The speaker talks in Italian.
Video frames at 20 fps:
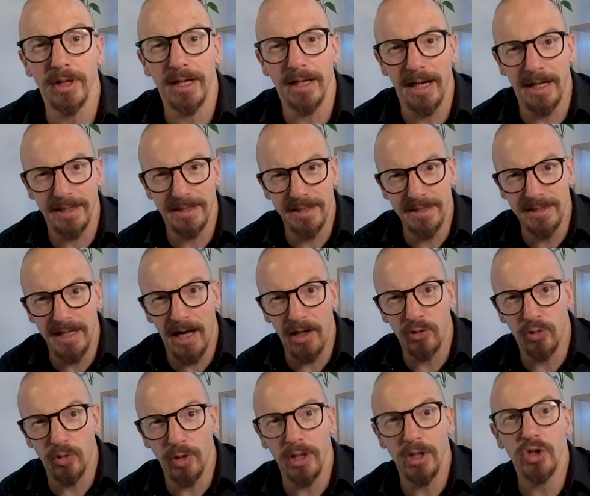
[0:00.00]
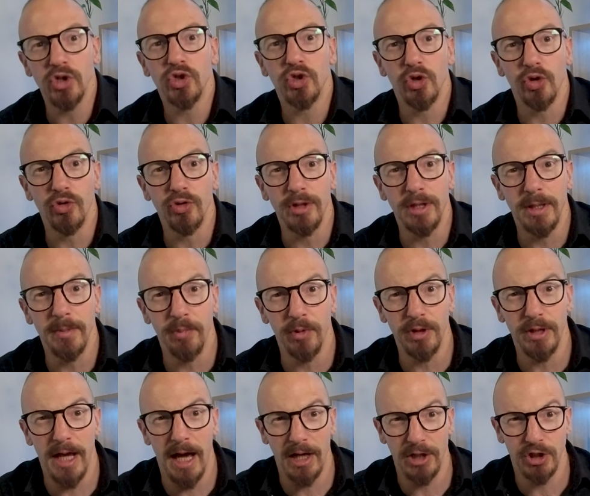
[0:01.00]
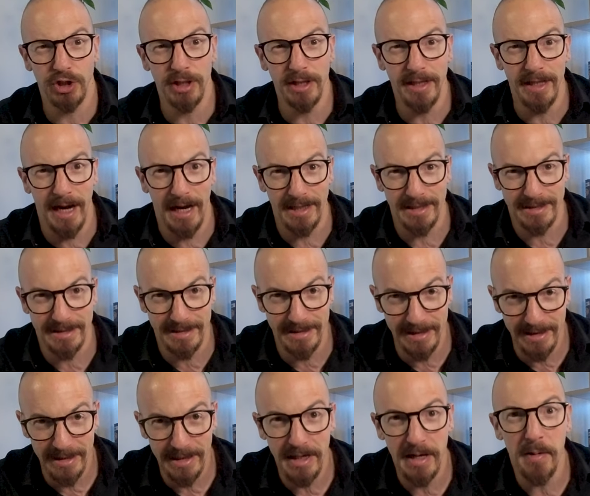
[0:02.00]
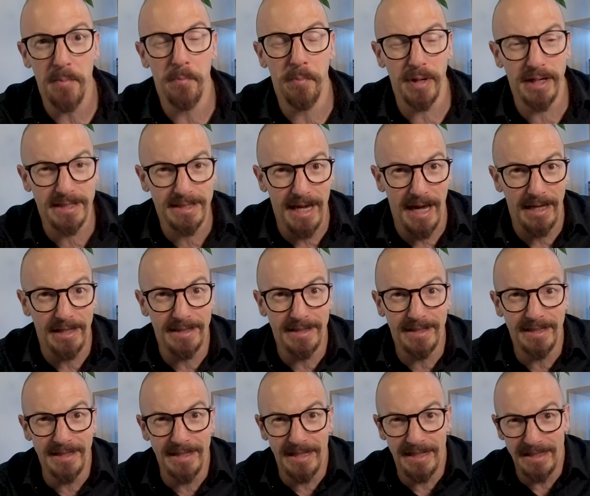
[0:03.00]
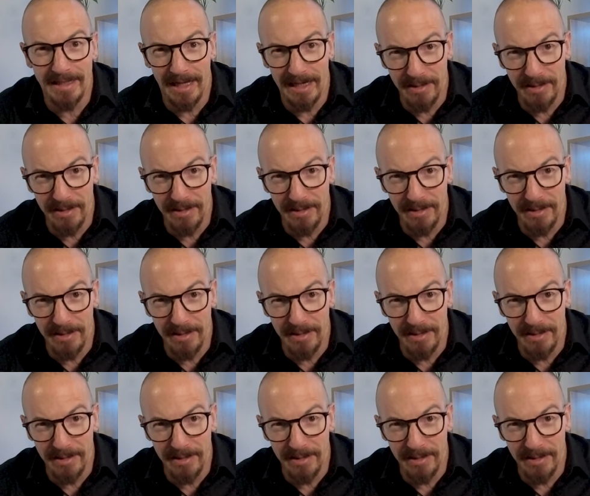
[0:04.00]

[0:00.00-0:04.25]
I grassi saturi sono un tipo di acidi grassi presenti negli